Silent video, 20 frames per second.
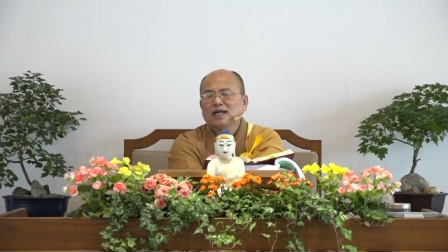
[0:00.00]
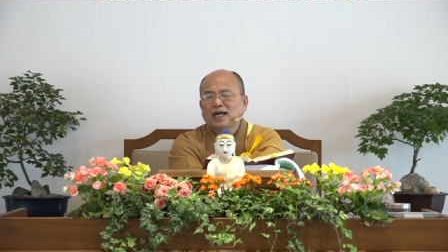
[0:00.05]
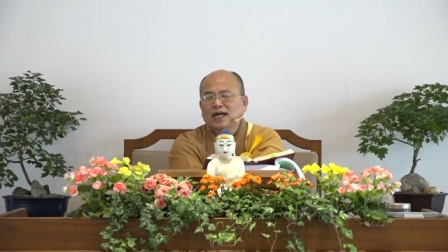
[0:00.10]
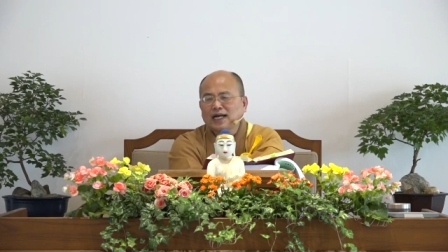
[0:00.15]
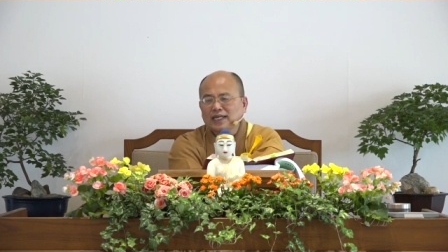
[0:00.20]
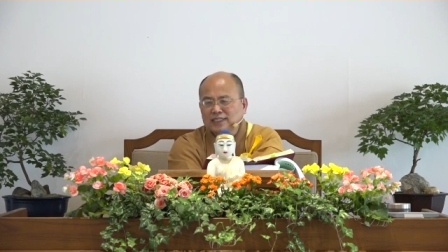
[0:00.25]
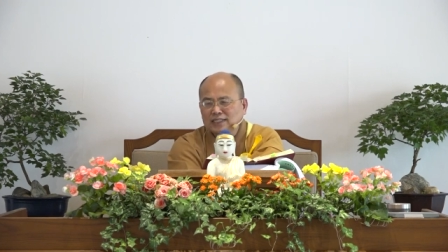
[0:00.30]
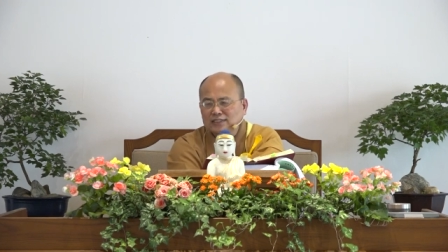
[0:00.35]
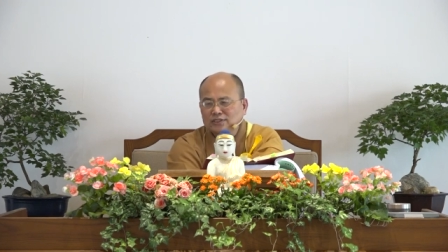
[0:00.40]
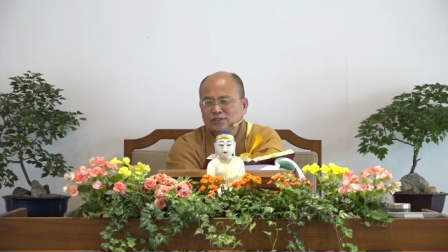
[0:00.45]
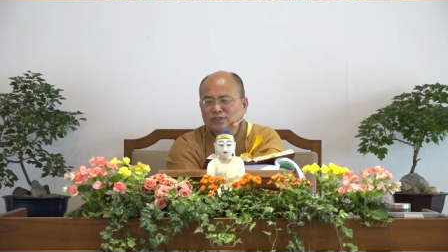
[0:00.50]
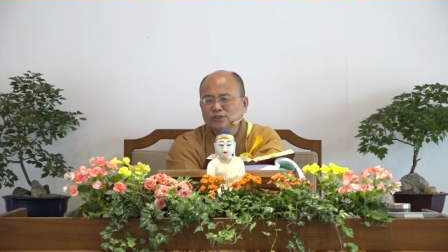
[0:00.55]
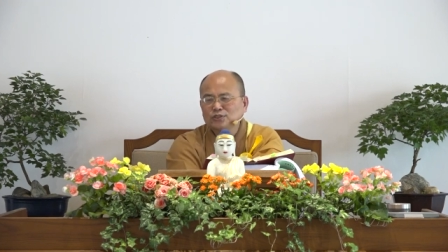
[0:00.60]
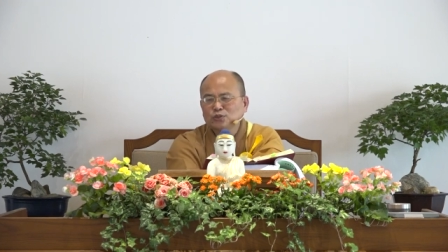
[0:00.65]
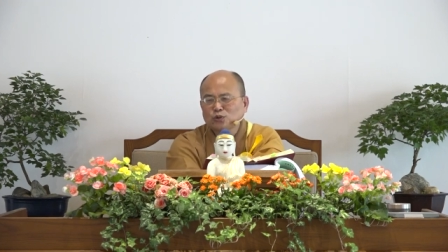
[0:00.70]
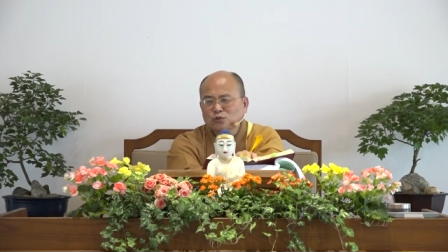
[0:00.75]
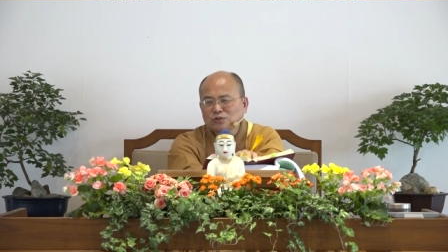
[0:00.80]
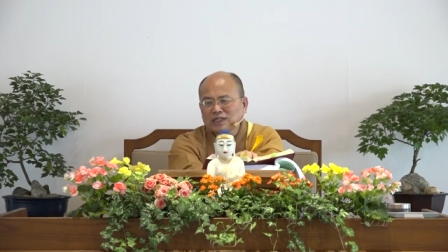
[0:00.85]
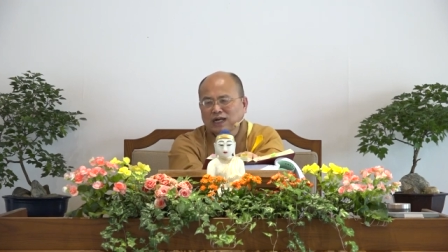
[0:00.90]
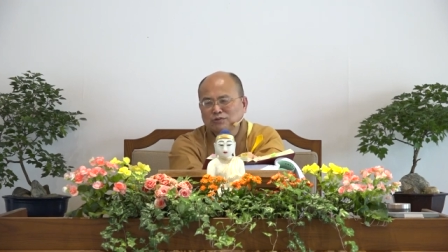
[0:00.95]
啊，一个就是
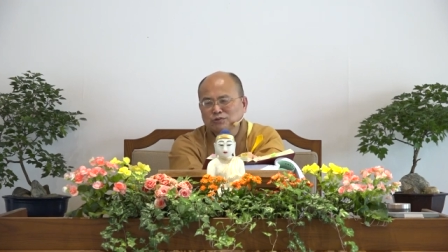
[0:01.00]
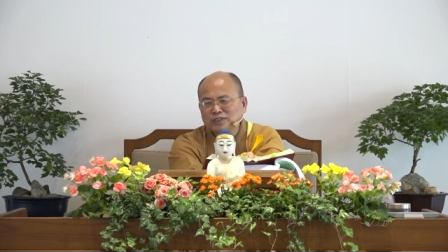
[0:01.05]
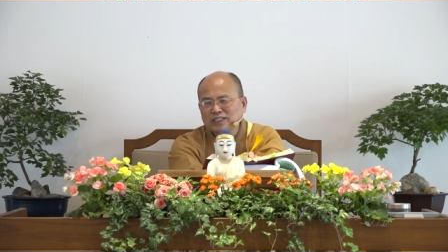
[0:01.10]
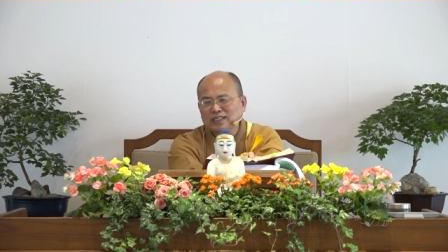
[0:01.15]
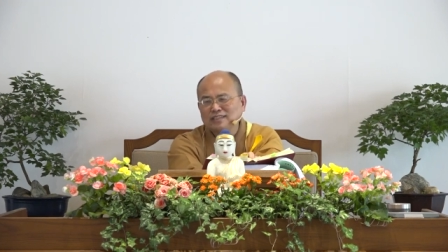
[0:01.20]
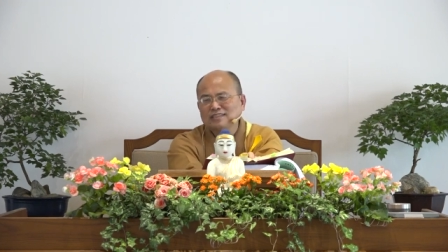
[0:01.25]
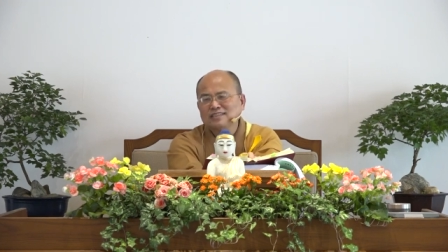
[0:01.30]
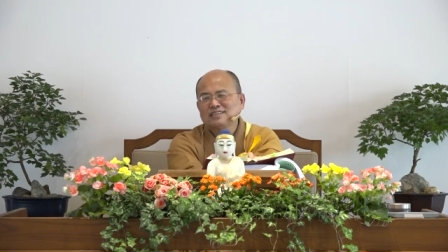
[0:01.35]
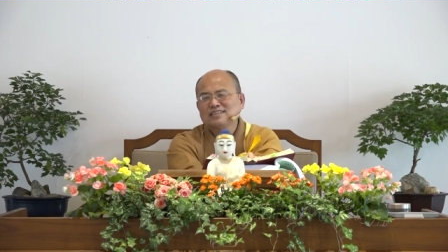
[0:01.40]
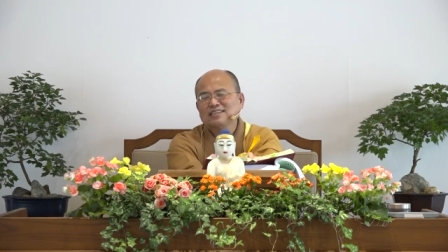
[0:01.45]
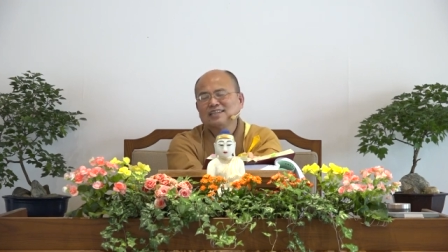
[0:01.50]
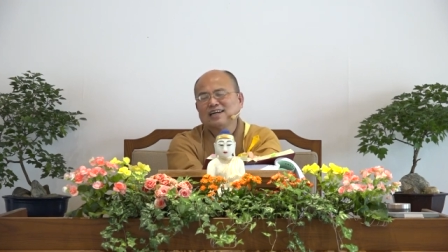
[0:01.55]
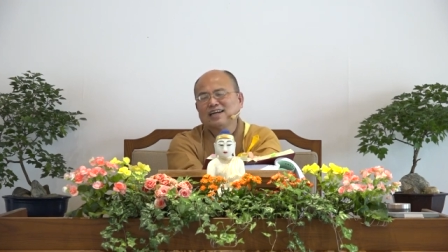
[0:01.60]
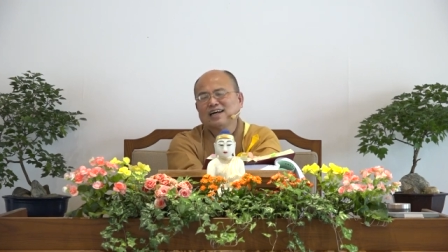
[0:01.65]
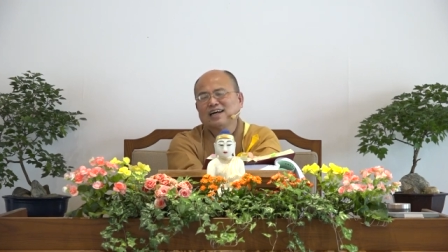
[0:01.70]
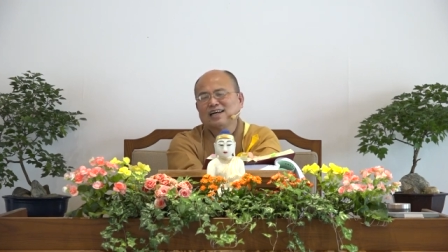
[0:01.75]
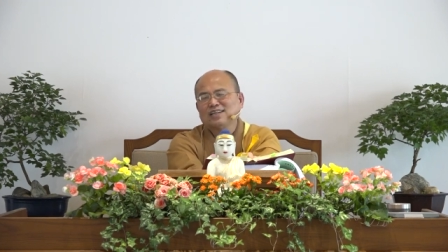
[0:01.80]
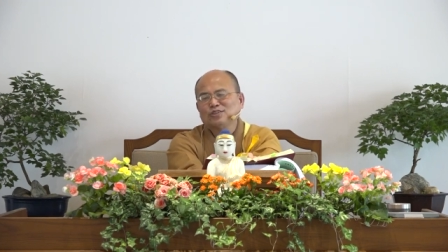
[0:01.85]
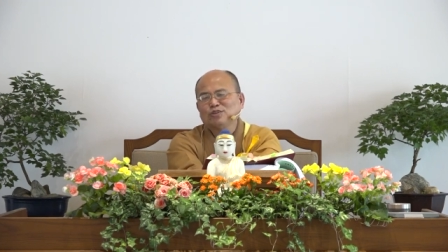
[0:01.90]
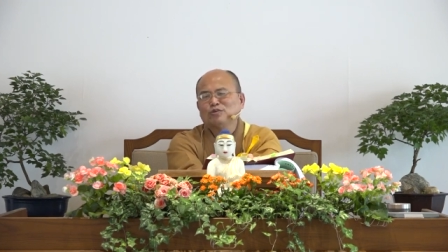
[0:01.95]
中道见，
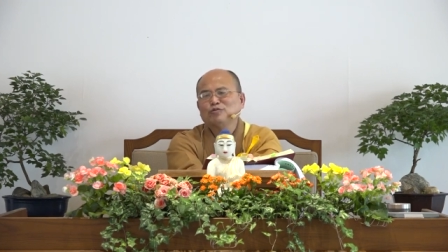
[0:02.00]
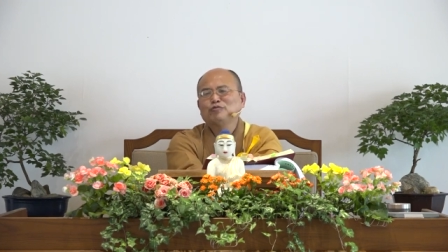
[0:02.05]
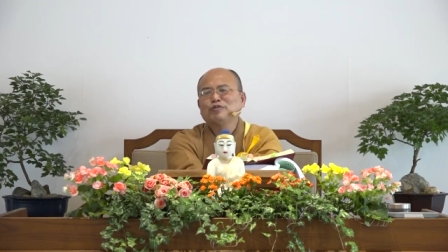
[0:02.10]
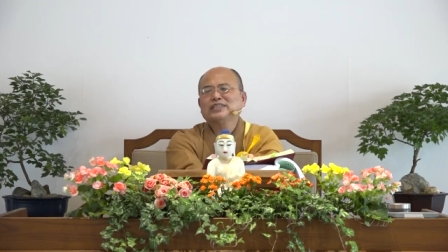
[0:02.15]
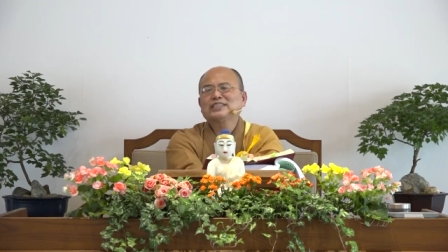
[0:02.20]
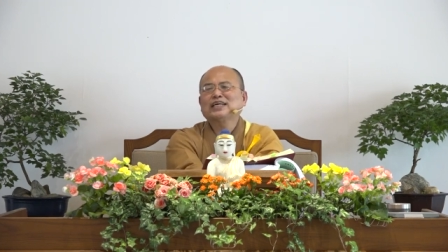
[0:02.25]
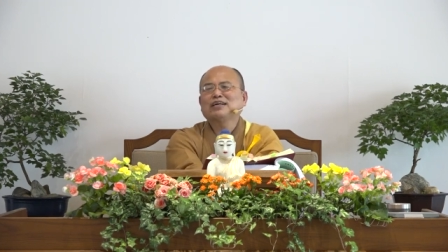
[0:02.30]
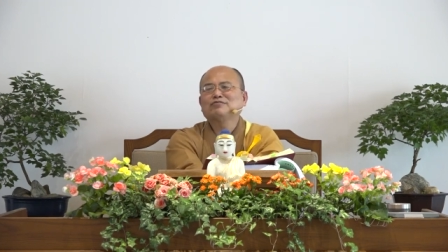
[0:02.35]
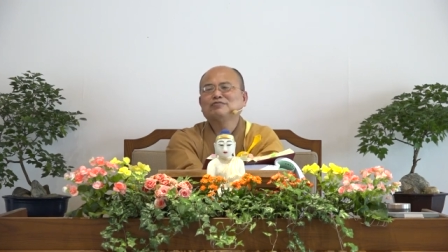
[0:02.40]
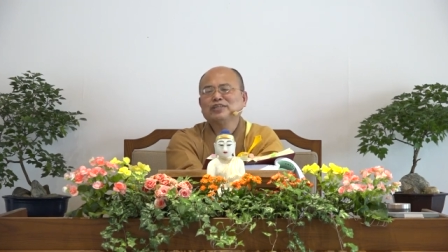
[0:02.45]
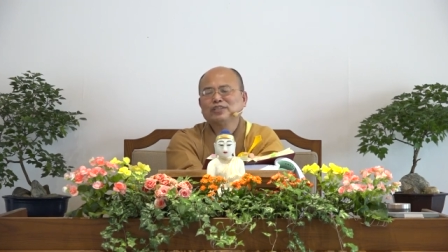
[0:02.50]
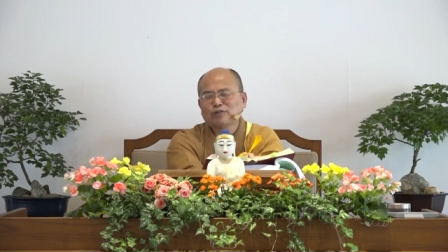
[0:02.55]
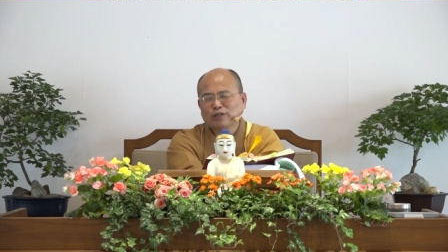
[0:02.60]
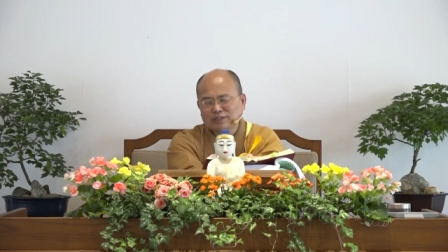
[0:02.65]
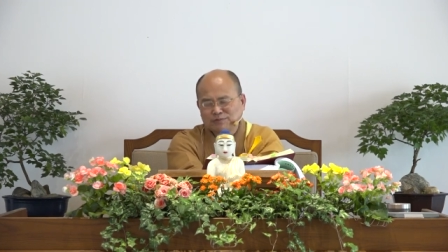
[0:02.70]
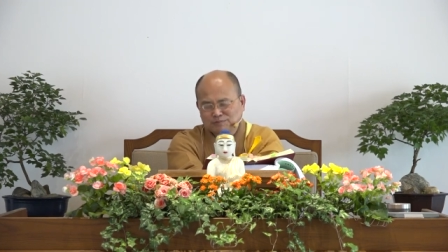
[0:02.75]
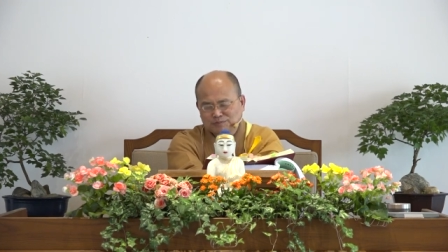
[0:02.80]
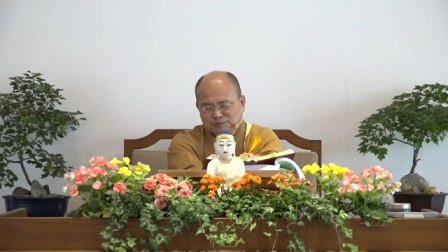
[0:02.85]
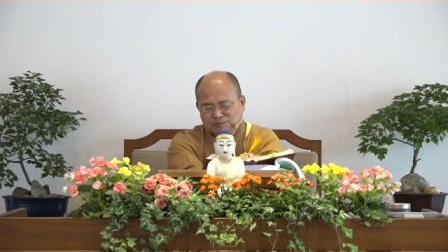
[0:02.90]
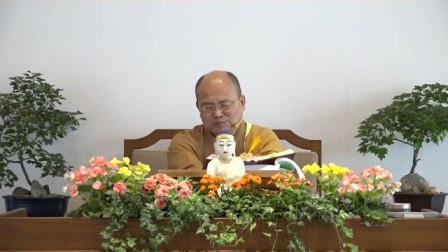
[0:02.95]
啊，就非常非断。